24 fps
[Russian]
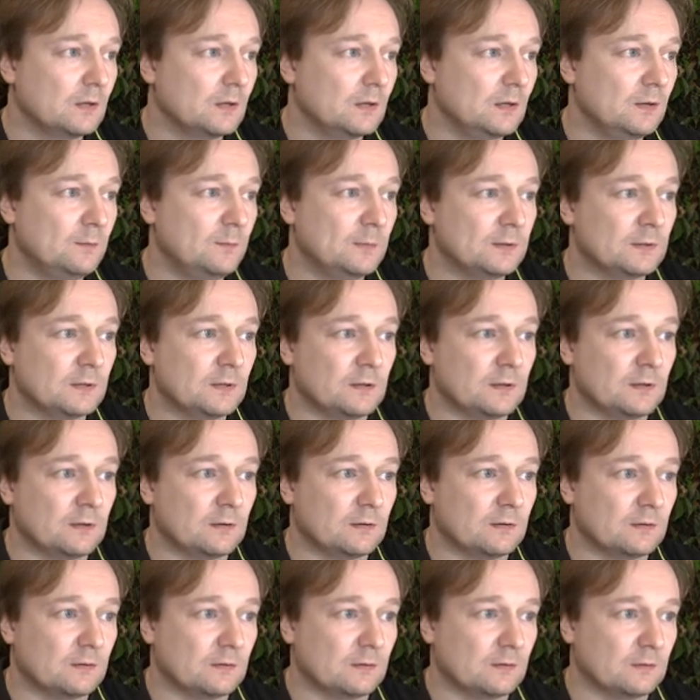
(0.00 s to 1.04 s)

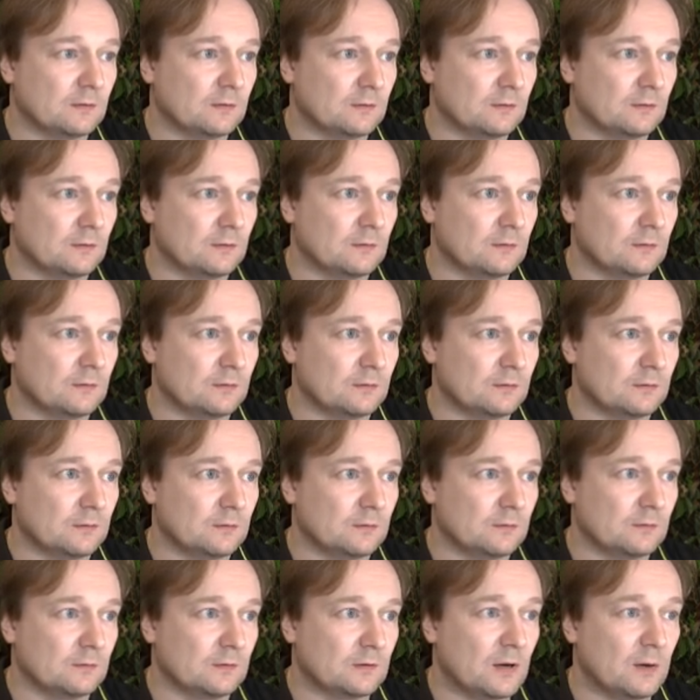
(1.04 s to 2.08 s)
именно
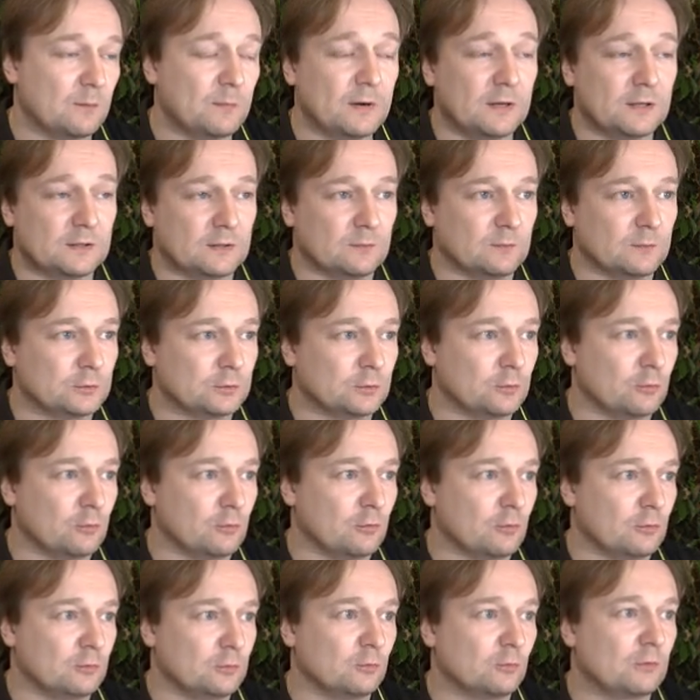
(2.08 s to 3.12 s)
об этом,
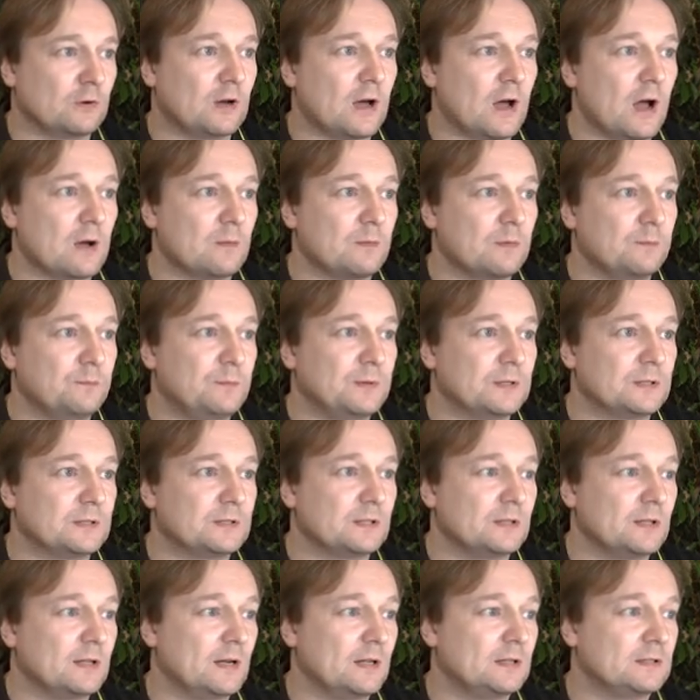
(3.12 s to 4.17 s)
что, ну, как бы
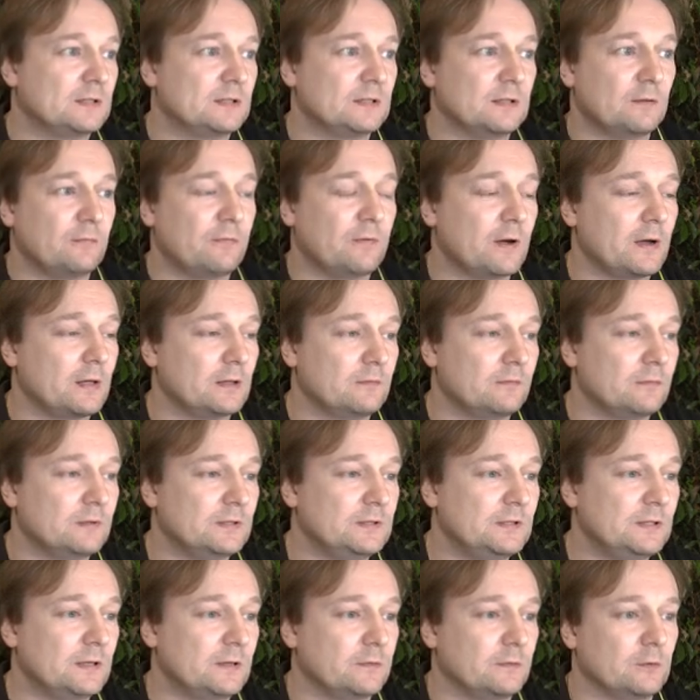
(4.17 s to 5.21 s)
пересылается на файловый
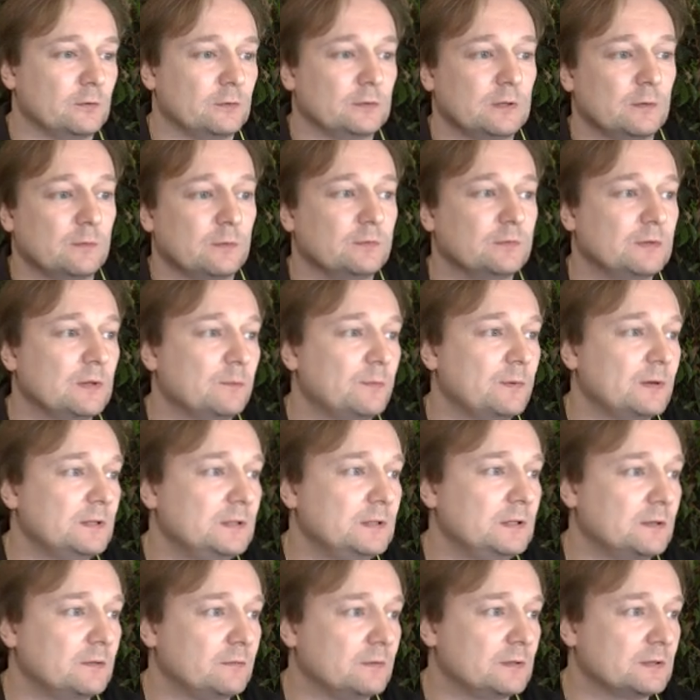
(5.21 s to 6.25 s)
сервер, он там FTP
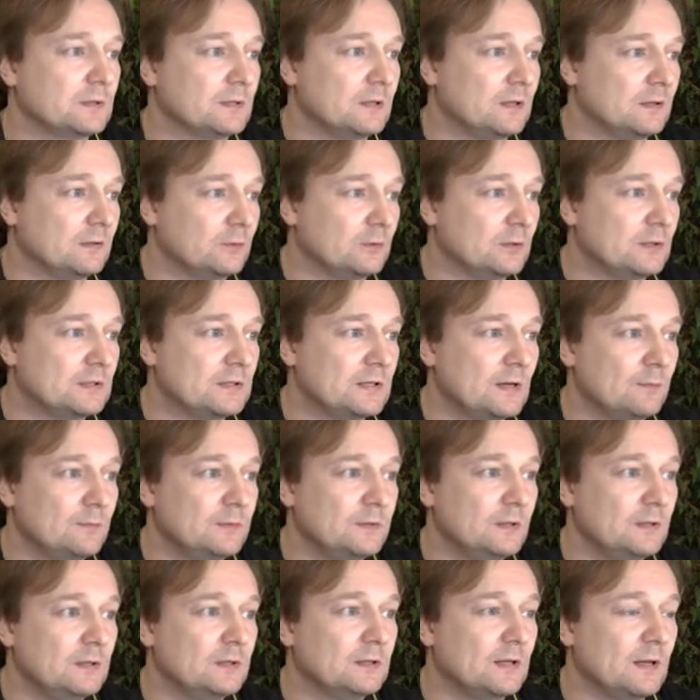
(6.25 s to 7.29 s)
сервер сказал, но на самом
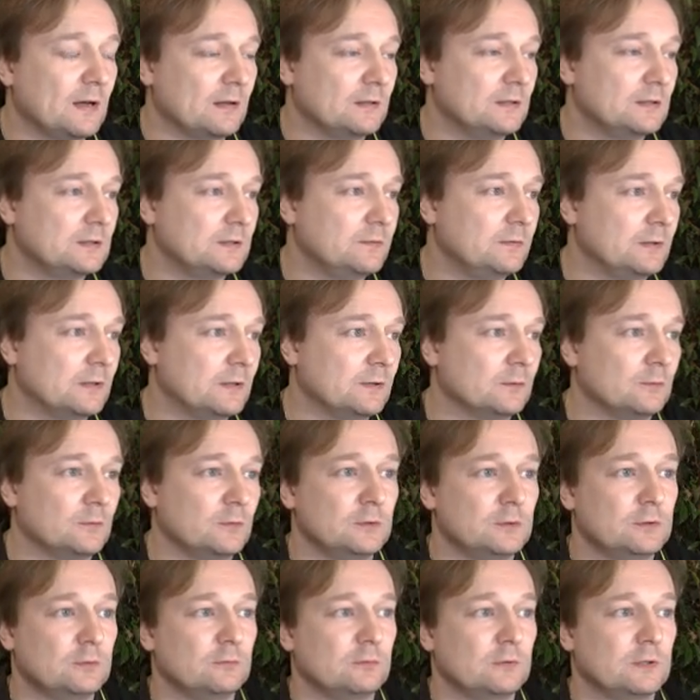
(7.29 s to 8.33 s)
деле, да, действительно, то
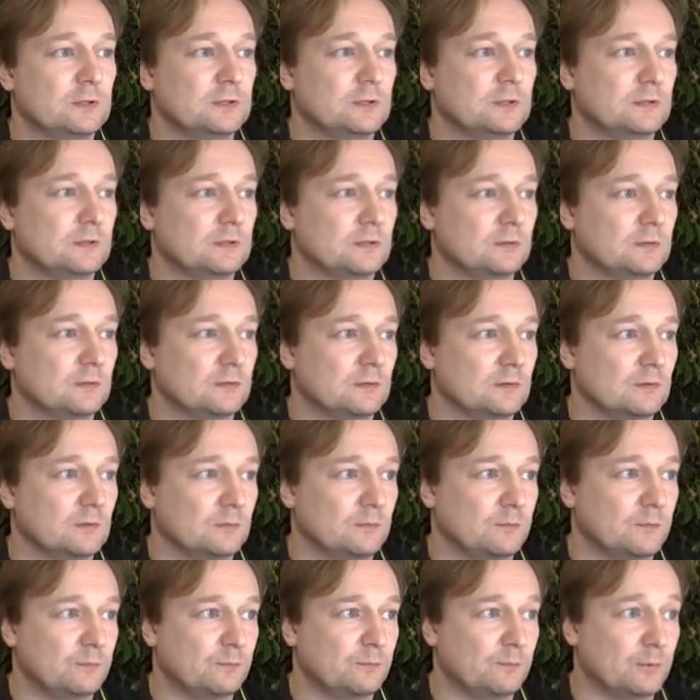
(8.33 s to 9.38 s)
есть у нас э,
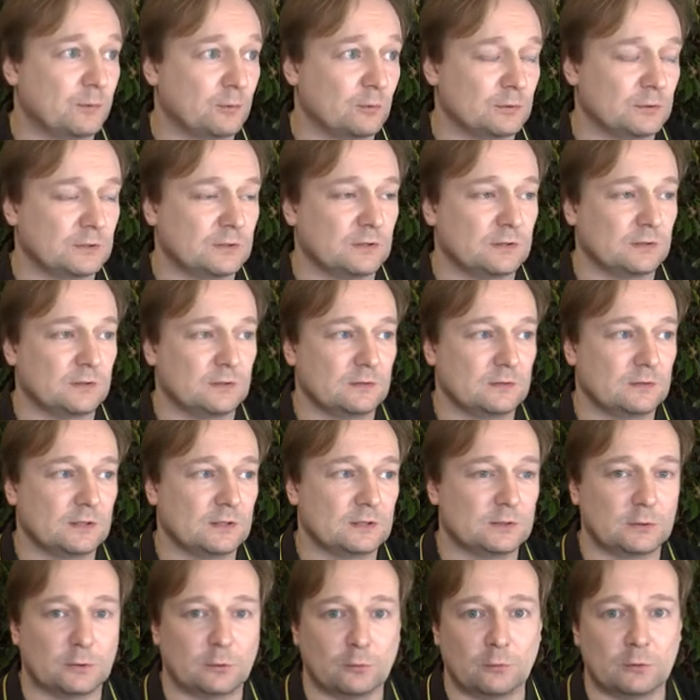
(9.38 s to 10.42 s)
просто
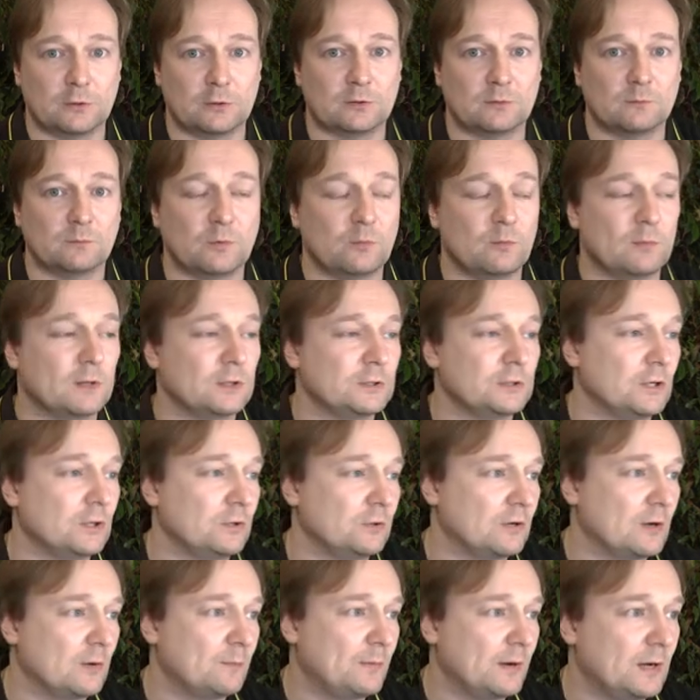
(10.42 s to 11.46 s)
настроен по
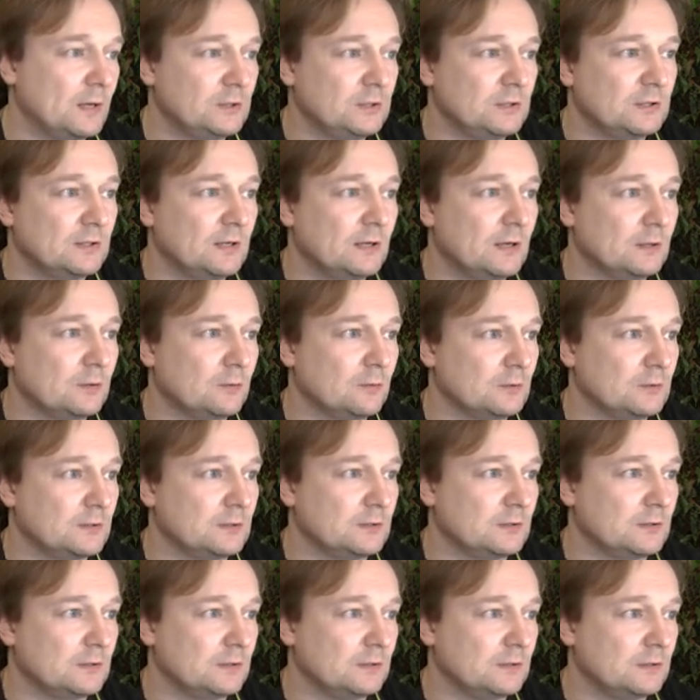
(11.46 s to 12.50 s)
умолчанию Apache, да, то
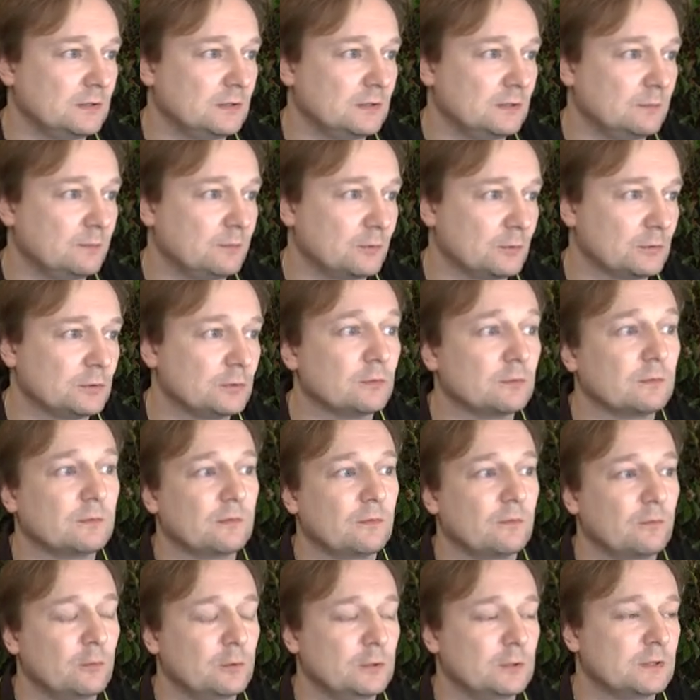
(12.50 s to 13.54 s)
есть и просто он
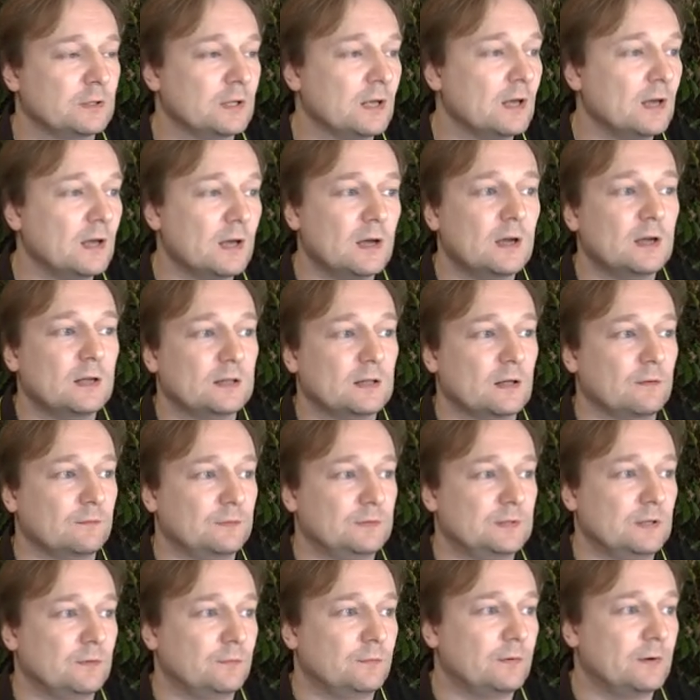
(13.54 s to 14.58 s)
выводит нам
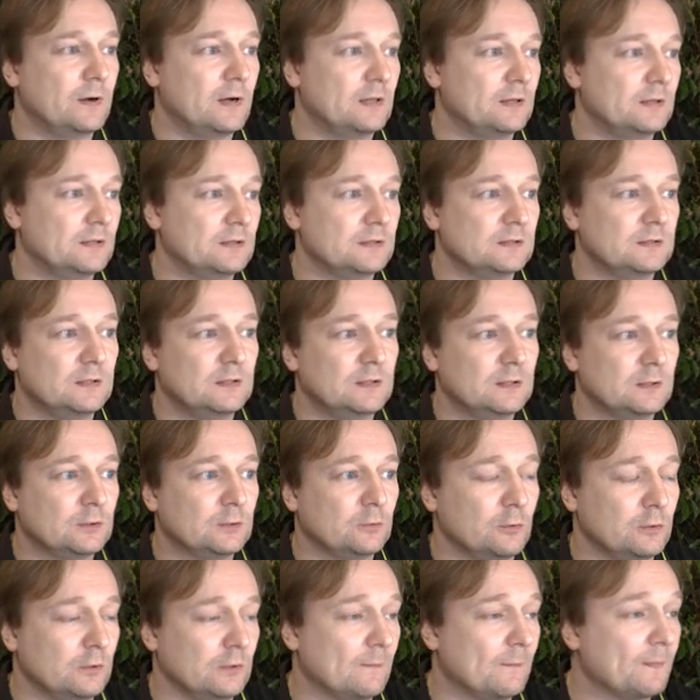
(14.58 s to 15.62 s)
все файлы из
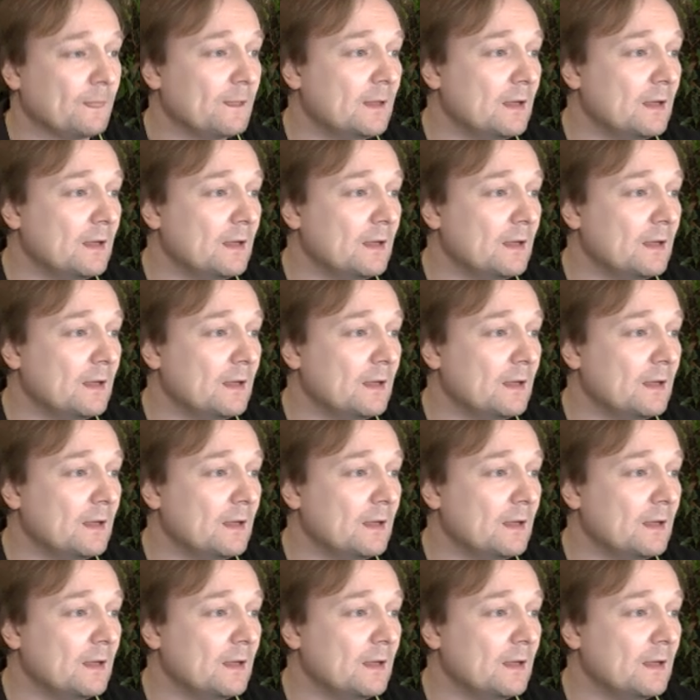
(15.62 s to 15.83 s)
директории.